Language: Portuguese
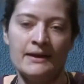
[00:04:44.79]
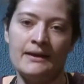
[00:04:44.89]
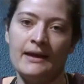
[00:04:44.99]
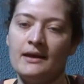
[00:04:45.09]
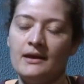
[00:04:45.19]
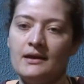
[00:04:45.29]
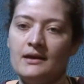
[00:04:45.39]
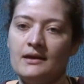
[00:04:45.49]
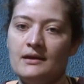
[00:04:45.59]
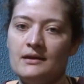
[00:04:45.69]

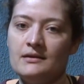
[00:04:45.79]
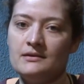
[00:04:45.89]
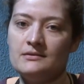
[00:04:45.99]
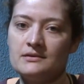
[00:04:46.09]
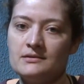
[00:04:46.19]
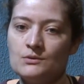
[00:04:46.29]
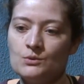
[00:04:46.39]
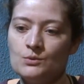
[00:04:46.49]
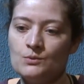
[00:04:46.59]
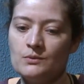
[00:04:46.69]
É,
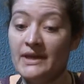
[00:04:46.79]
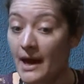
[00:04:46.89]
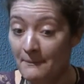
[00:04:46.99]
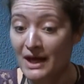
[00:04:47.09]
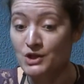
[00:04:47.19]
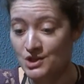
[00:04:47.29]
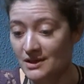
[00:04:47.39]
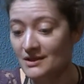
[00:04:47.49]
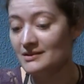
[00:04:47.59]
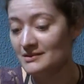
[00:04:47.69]
então, e a
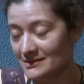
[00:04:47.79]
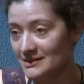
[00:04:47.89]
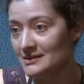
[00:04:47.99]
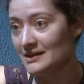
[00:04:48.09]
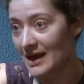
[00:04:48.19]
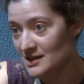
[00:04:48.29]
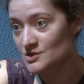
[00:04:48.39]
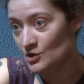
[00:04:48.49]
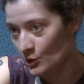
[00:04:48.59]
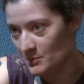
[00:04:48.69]
partir
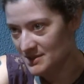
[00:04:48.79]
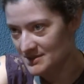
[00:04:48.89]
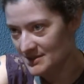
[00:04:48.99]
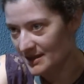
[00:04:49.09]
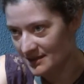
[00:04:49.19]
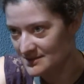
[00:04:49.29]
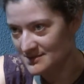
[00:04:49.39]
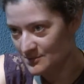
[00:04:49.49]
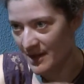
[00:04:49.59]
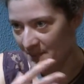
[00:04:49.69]
das obras
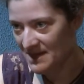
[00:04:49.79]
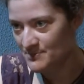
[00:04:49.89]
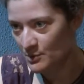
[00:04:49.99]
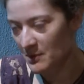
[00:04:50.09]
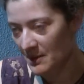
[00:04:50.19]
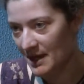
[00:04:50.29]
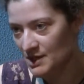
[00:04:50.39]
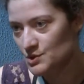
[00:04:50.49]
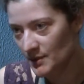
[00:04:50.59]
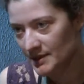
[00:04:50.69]
delas, o que é mais
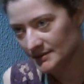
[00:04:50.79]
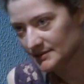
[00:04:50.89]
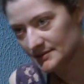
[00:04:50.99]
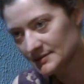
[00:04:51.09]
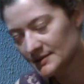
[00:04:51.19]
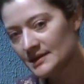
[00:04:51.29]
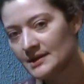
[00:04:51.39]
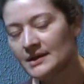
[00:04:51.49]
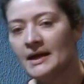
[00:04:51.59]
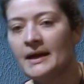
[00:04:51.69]
problemático ainda.
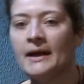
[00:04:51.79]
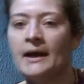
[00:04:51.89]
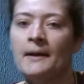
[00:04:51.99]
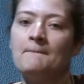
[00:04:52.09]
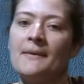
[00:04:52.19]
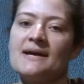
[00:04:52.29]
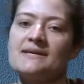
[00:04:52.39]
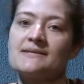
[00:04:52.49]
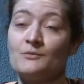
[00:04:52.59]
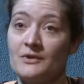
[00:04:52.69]

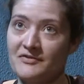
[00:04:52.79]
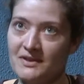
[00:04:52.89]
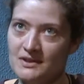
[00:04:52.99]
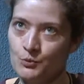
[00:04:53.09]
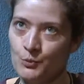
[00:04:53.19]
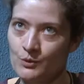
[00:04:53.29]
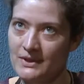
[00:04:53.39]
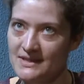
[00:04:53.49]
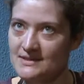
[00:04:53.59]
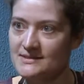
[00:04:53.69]
Mas agora falando um pouco
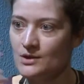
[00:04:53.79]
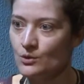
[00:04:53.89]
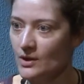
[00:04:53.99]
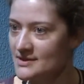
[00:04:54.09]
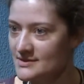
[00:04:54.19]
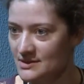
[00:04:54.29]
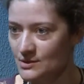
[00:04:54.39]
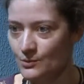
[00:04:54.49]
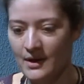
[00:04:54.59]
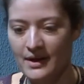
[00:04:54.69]
dessa
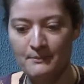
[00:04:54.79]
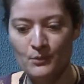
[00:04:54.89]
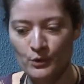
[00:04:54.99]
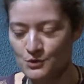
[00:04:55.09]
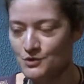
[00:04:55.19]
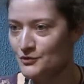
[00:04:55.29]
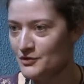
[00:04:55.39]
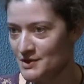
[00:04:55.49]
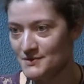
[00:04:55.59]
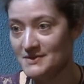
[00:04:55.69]
circulação, é muito
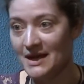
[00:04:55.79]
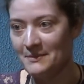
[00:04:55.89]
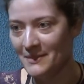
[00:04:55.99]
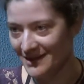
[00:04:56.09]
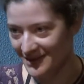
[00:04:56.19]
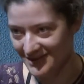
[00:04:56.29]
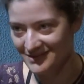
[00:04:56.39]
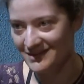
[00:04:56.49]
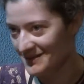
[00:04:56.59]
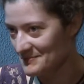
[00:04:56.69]
difícil saber,
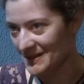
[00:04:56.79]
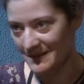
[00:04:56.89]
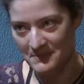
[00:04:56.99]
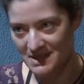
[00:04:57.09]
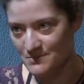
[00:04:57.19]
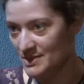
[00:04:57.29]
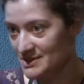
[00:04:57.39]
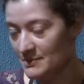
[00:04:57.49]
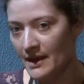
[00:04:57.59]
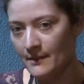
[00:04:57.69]
mesmo isso
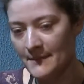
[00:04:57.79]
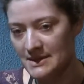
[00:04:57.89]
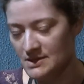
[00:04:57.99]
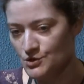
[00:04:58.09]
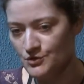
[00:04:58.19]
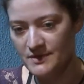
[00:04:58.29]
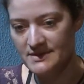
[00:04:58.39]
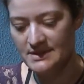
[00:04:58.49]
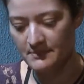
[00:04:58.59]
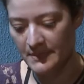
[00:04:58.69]
também é bastante
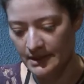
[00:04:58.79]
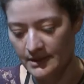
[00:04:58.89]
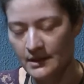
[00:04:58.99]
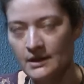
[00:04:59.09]
difícil saber.